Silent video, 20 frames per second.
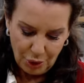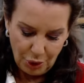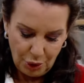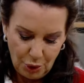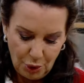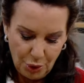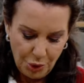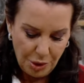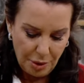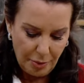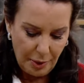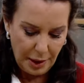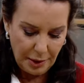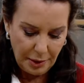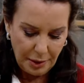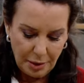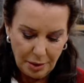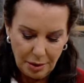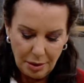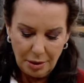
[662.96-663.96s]
O zaman
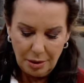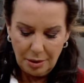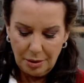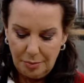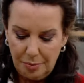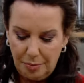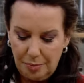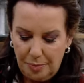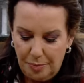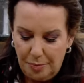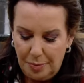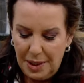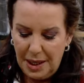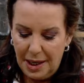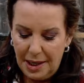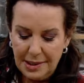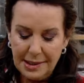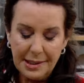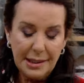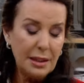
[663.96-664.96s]
Piyazlık.
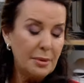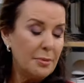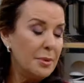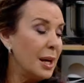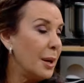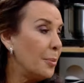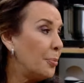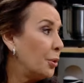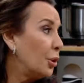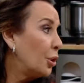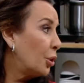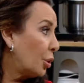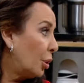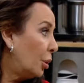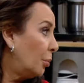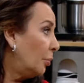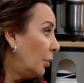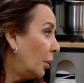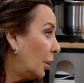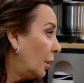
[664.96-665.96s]
Piyazlık mı yapıyorum?
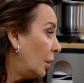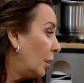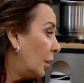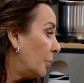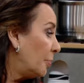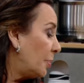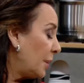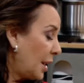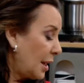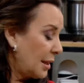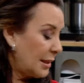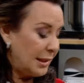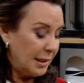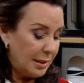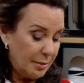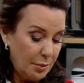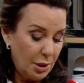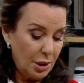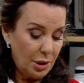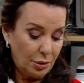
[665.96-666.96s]
Efendim? Piyazlık
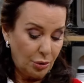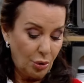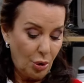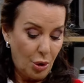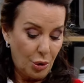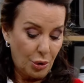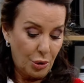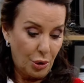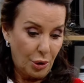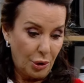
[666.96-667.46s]
mı doğruyorum?